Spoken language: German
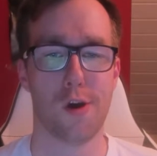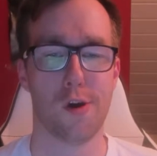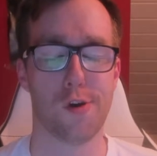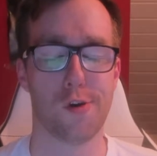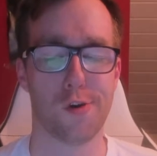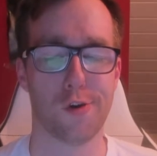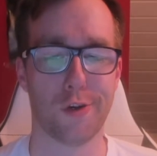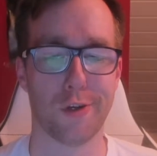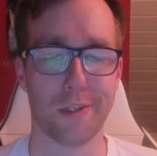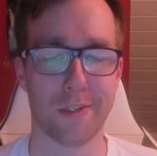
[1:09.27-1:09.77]

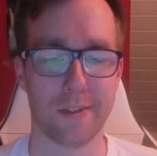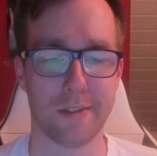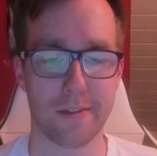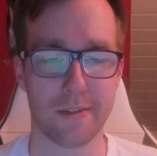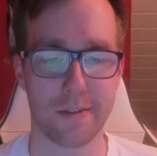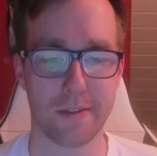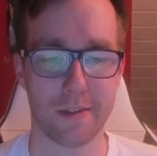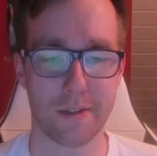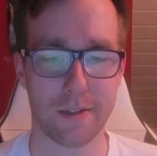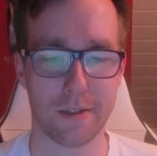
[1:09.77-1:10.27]

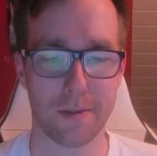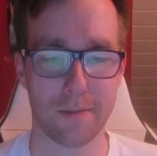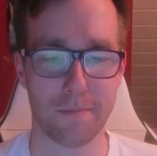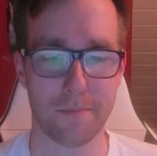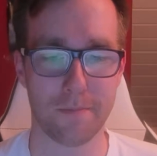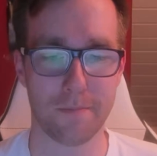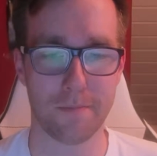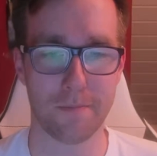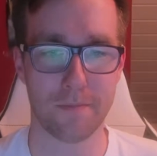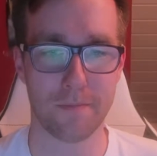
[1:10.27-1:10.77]
Und
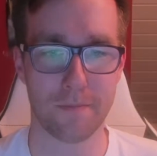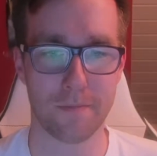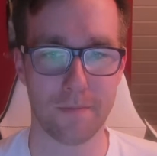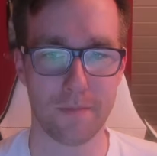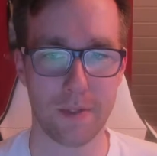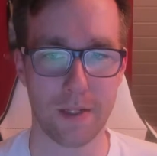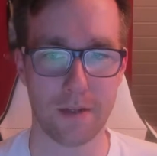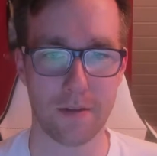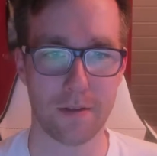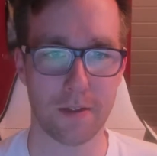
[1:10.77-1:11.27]
ähm,
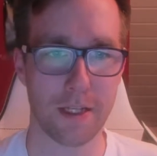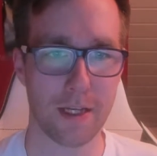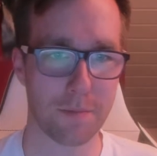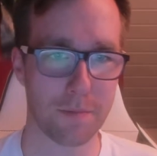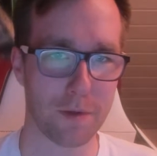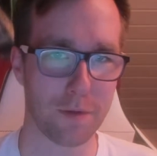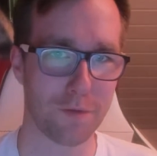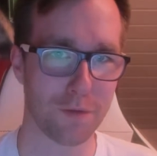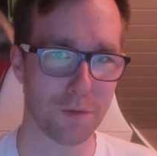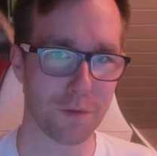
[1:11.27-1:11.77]
ja, ihr habt
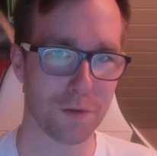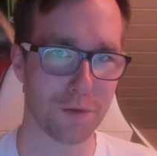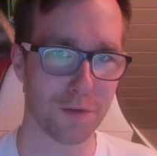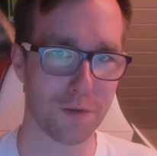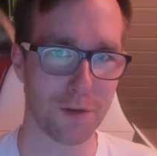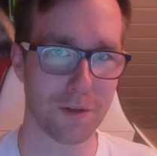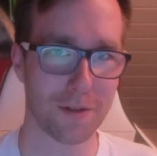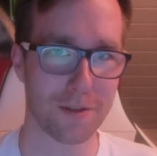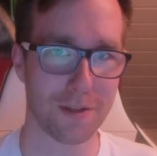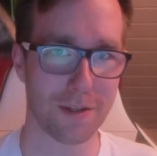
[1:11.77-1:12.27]
dafür
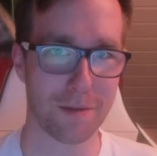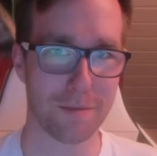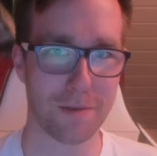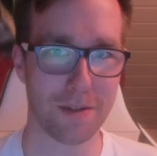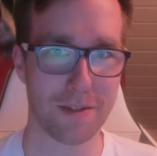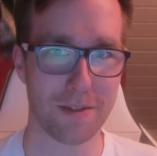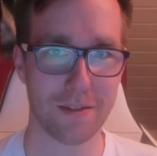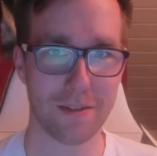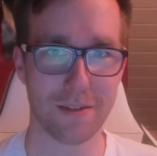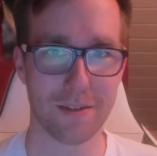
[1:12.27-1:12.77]
gesorgt, sag ich
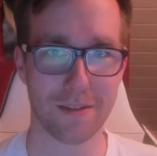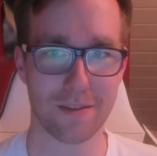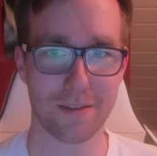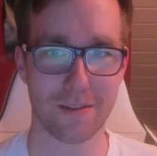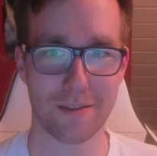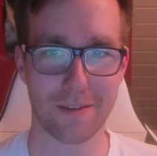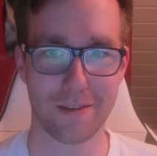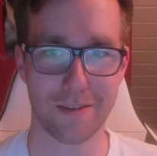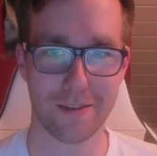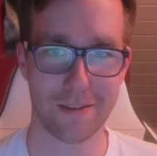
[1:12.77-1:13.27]
mal,
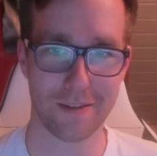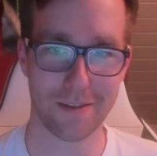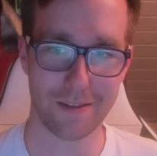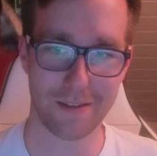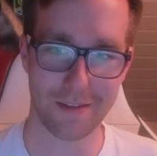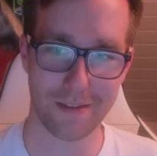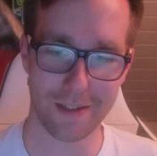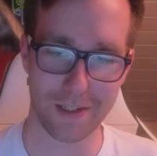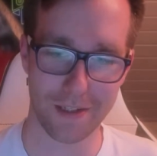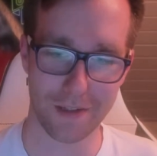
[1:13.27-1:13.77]
dass
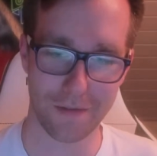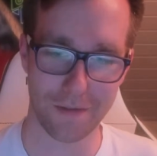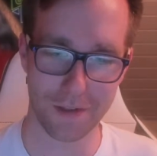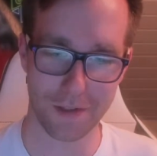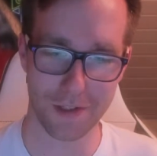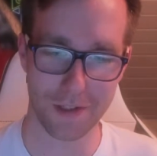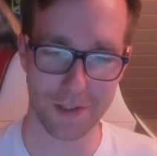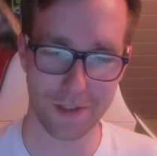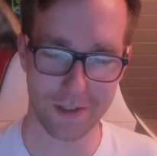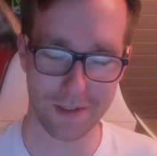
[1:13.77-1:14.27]
der
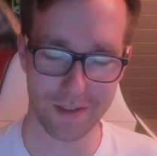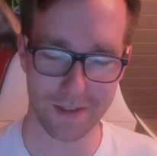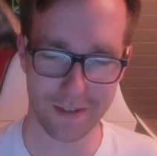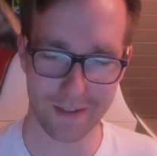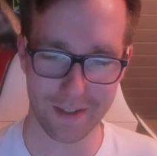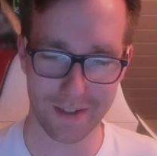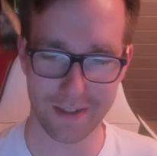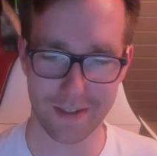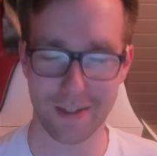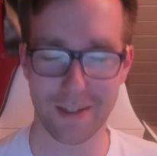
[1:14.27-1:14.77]

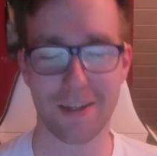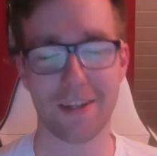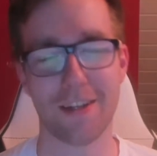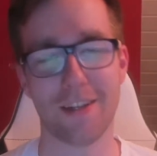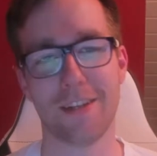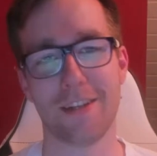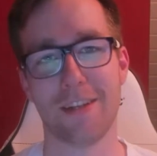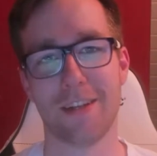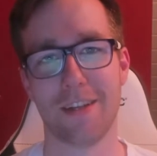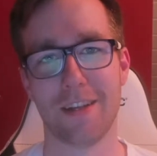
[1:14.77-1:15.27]

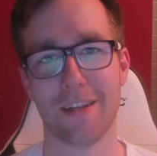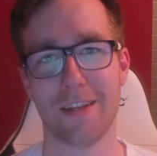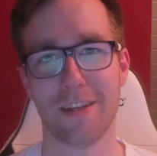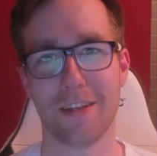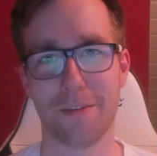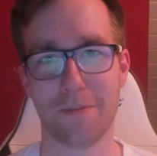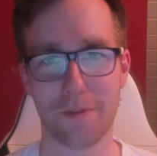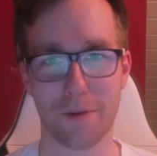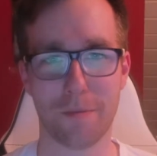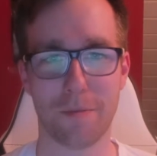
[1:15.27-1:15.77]
Twitch-Kanal
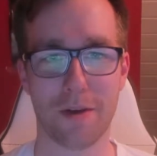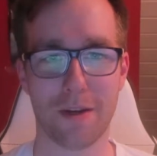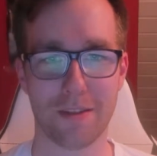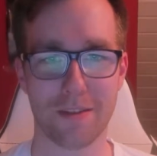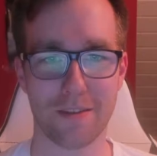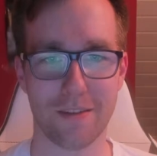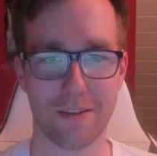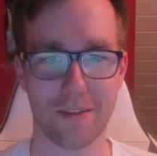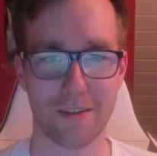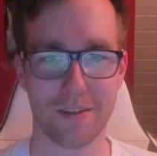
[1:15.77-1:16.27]

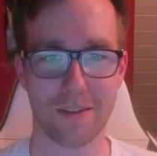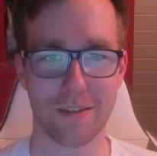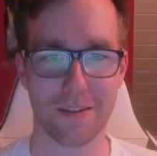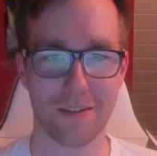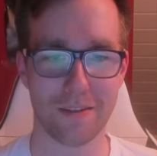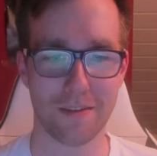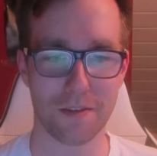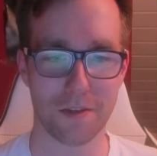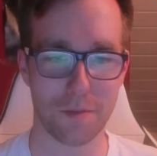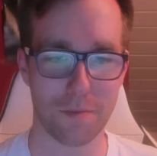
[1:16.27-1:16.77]
InventMaster
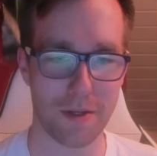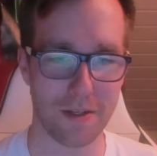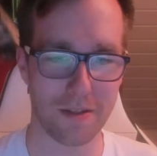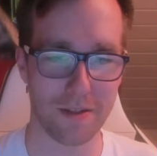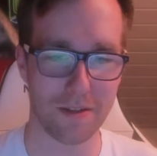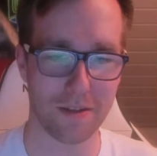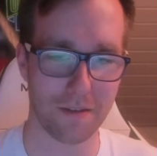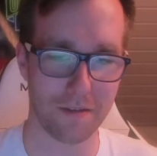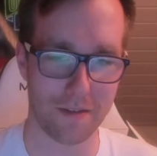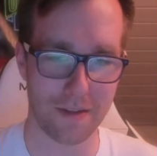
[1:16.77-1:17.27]
diese
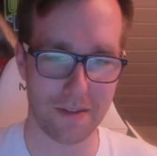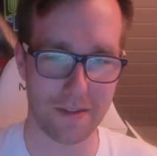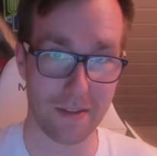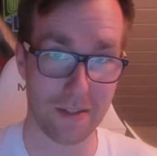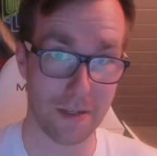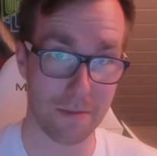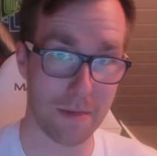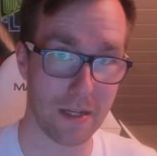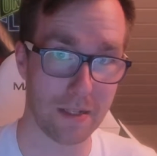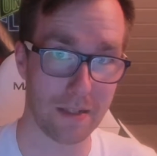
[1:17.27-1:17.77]
Spende quasi
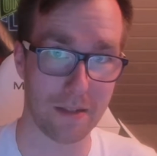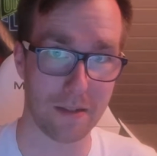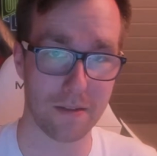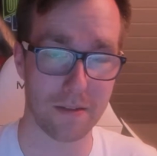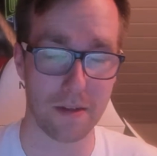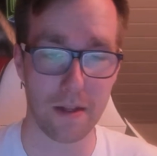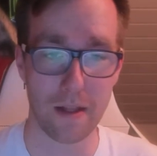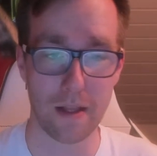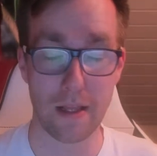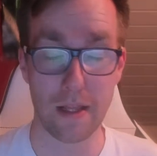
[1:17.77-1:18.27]
gemacht hat.
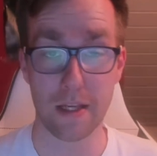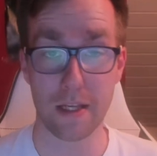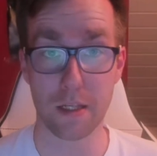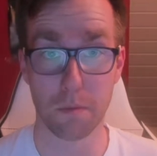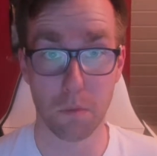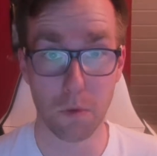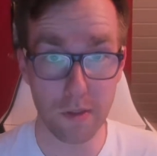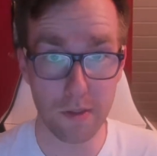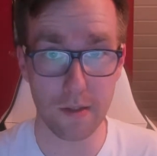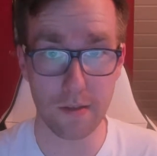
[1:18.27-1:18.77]
Ich
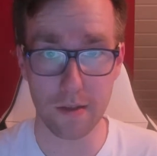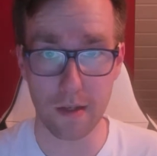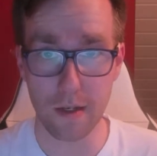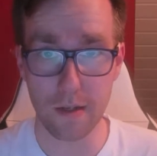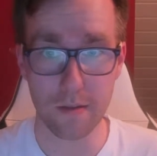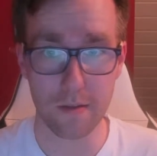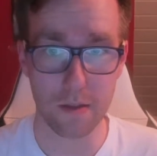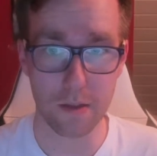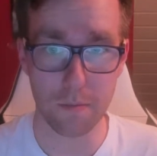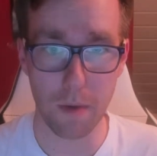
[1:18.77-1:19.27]
muss das
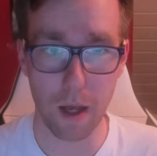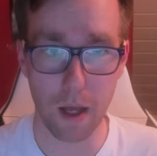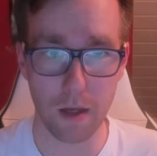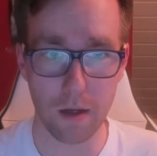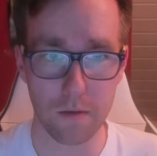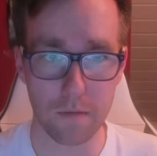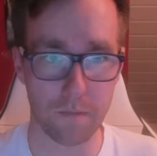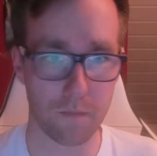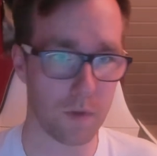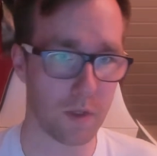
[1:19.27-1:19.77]
alles nicht machen,
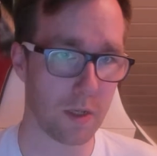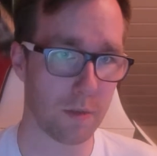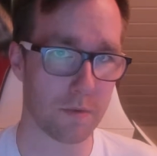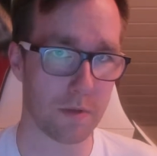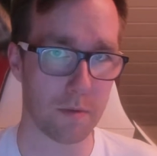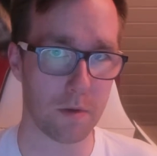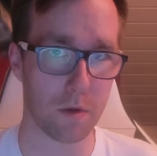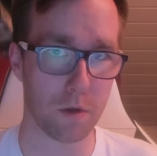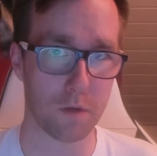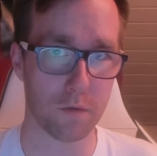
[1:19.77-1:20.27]
ich habe es
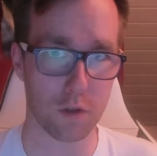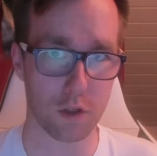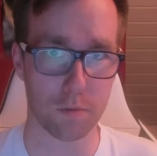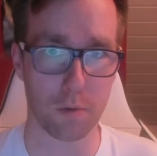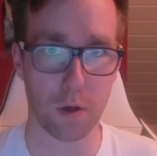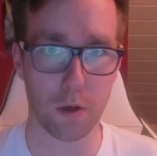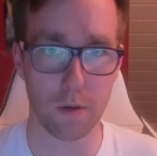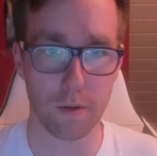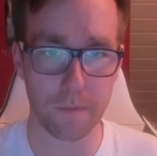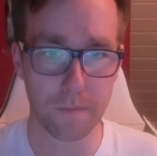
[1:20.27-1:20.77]
aber euch
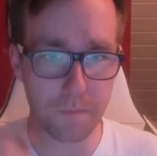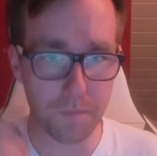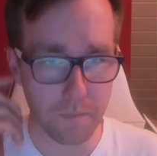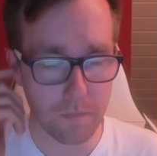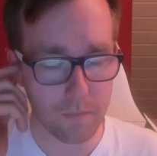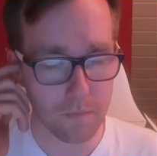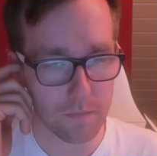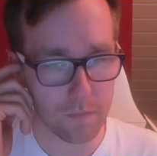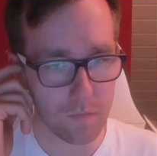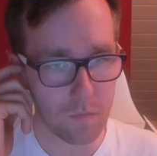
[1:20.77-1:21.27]
versprochen.
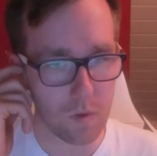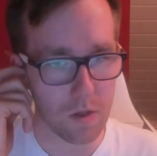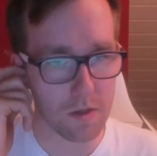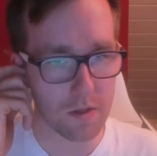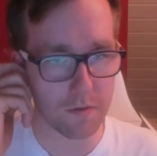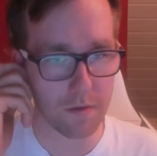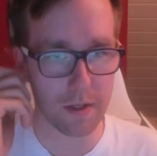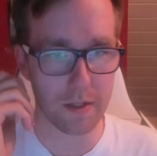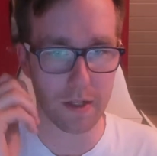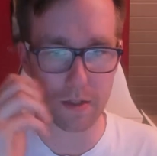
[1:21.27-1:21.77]
Es
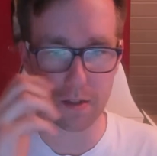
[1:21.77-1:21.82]
war eine